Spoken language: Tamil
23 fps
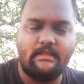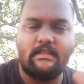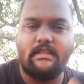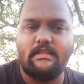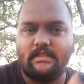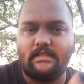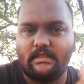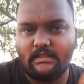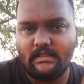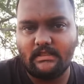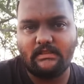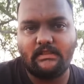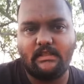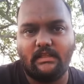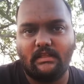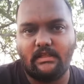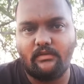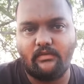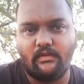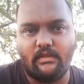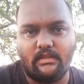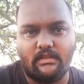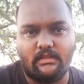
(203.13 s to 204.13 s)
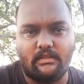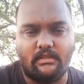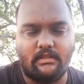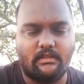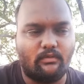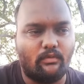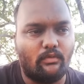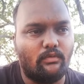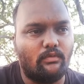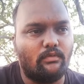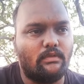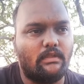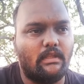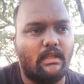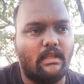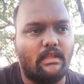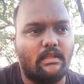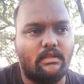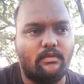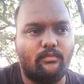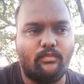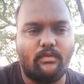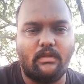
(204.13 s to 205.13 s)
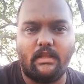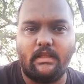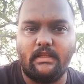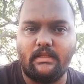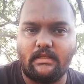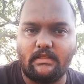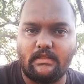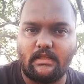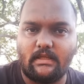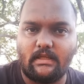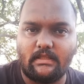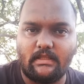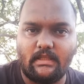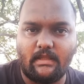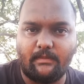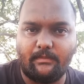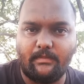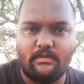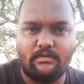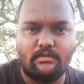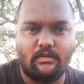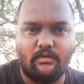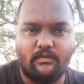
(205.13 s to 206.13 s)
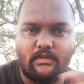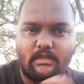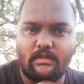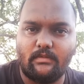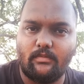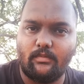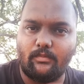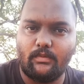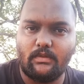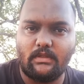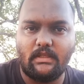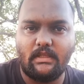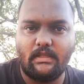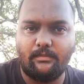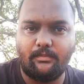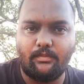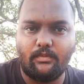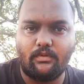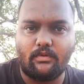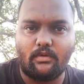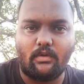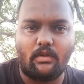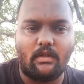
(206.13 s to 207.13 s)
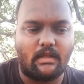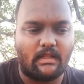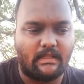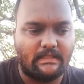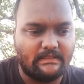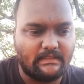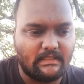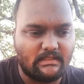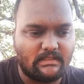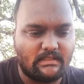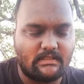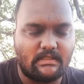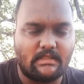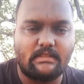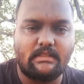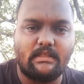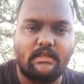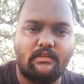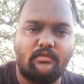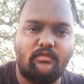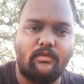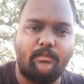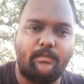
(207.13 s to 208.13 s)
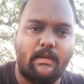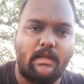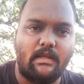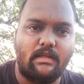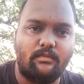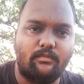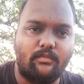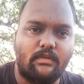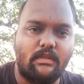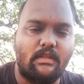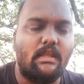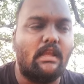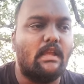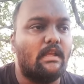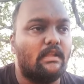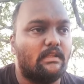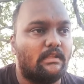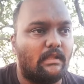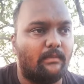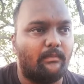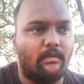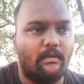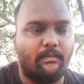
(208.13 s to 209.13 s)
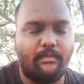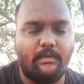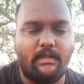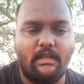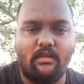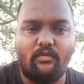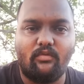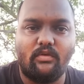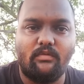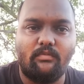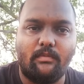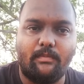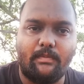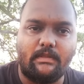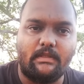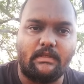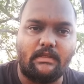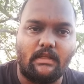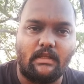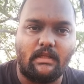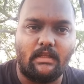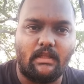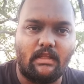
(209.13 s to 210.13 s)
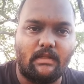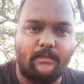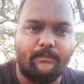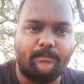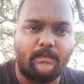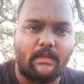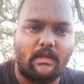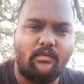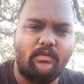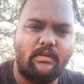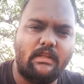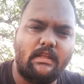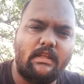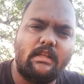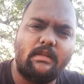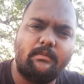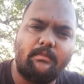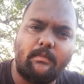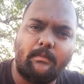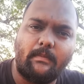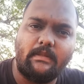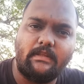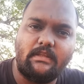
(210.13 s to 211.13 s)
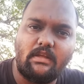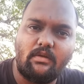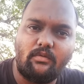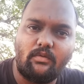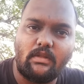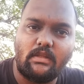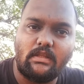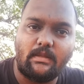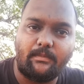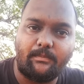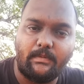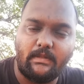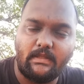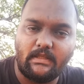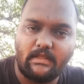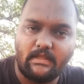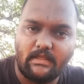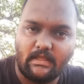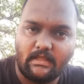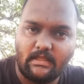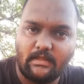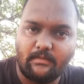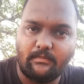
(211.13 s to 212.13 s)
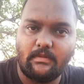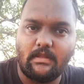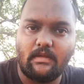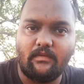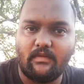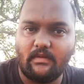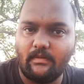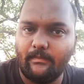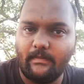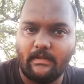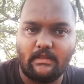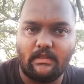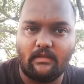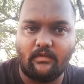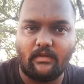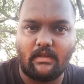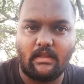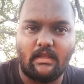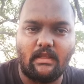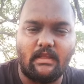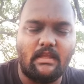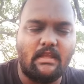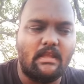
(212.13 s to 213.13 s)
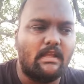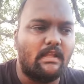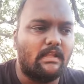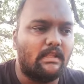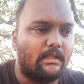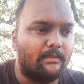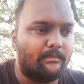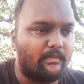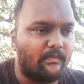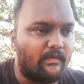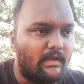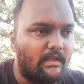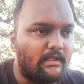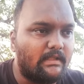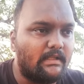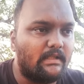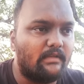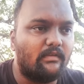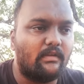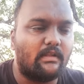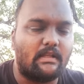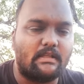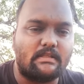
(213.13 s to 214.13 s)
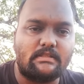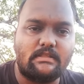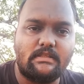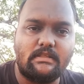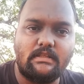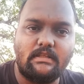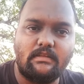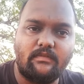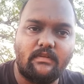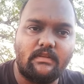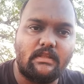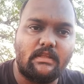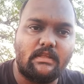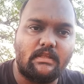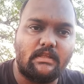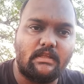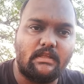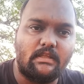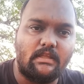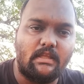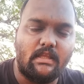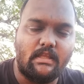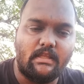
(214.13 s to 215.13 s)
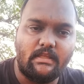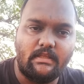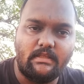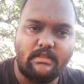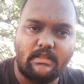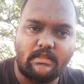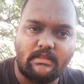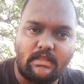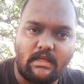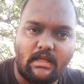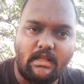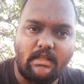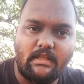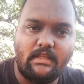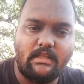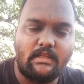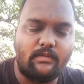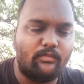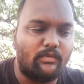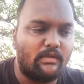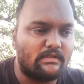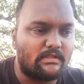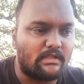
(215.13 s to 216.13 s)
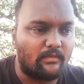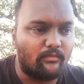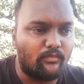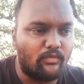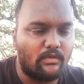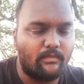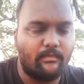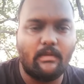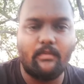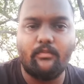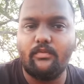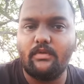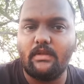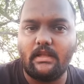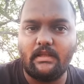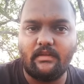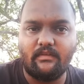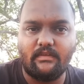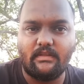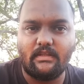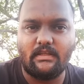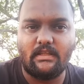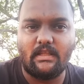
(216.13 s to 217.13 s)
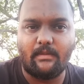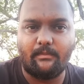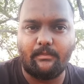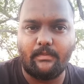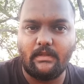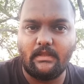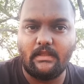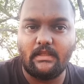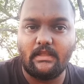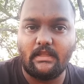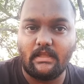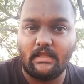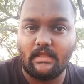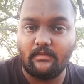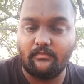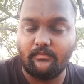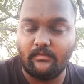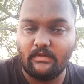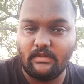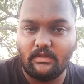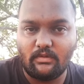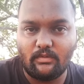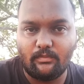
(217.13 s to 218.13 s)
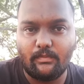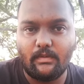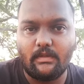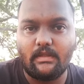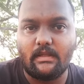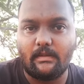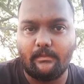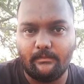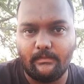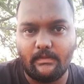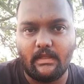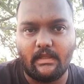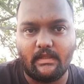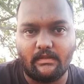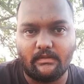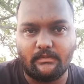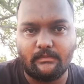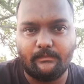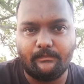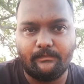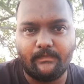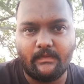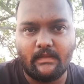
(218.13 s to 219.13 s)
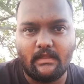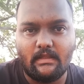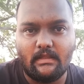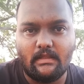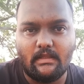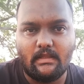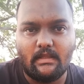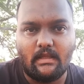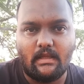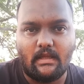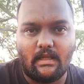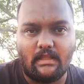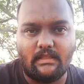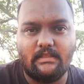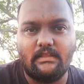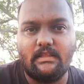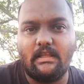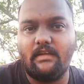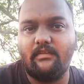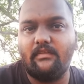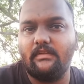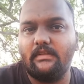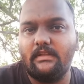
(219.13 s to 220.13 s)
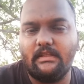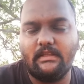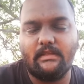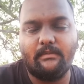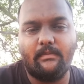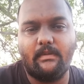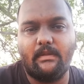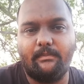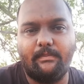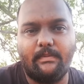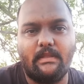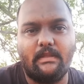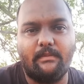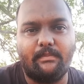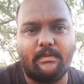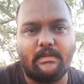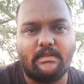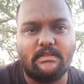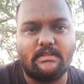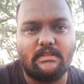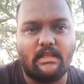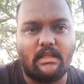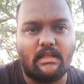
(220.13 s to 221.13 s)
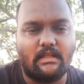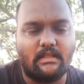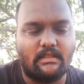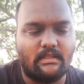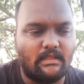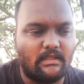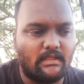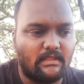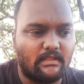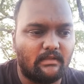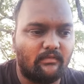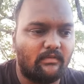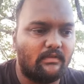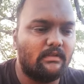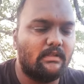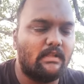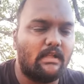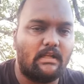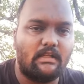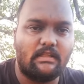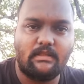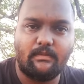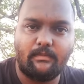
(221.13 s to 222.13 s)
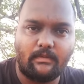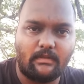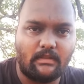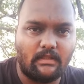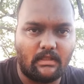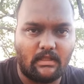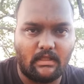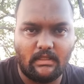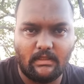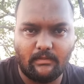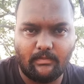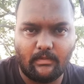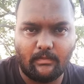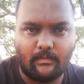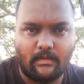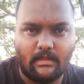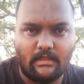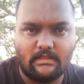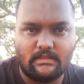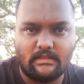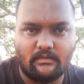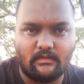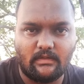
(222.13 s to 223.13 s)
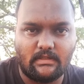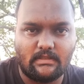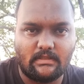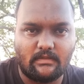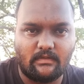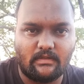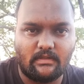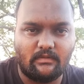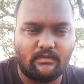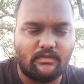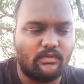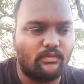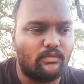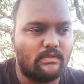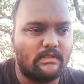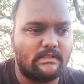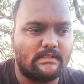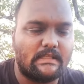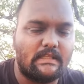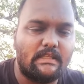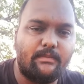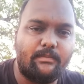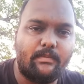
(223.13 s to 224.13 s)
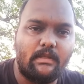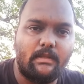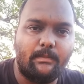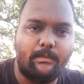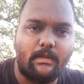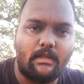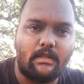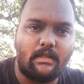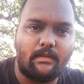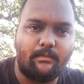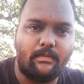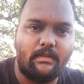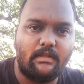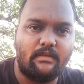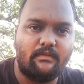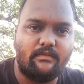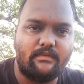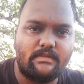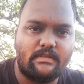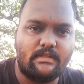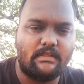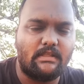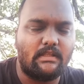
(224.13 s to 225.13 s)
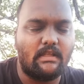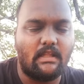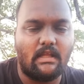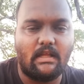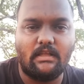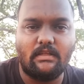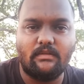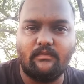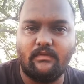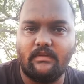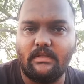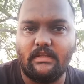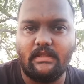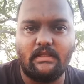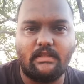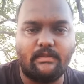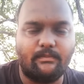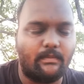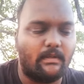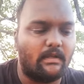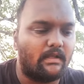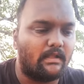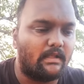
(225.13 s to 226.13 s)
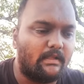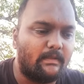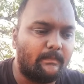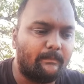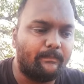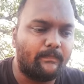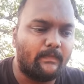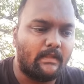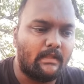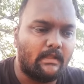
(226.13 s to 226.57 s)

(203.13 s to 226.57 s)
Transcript: இந்த ஜென்ரேஷனில் இருக்கிறவங்களுக்கு தொண்ணூற்றி ஏழுக்கு முன்னாடி நடந்த கதை அப்படின்னு சொல்லி வந்து நம்ம முதலே போட்டுறோம் ஆனால் இந்த ஜென்ரேஷனில் இருக்கவங்க பார்க்கும்போது நம்மளை இப்படியெல்லாம் குடும்பப்படுத்திருக்காங்களா அவங்களையெல்லாம் நம்ம மதிக்கக்கூடாது அப்படிங்கிற எண்ணம் தான் வருமே தவிர நம்ம வாழ்க்கையில் உள்ள கஷ்டங்கள் வந்திருக்கு இதை தாண்டி நம்முடைய சமூகமே முன்னாடி வந்திருக்கு அப்படிங்கிற எண்ணம் வந்து ரொம்ப கம்மியாயிடும் அதுதான் வந்து இங்கே மிகப்பெரிய பிரச்சனையாக இருக்குது இதை வந்து அடுத்த வருஷத்தில் கண்டிப்பாக மாரி செல்வராஜ் அவர்கள் வந்து கொஞ்சம் சரி பண்ணிப்பார் அப்படிங்கிற விஷயத்த நானும் வந்து எதிர்பார்க்குறேன்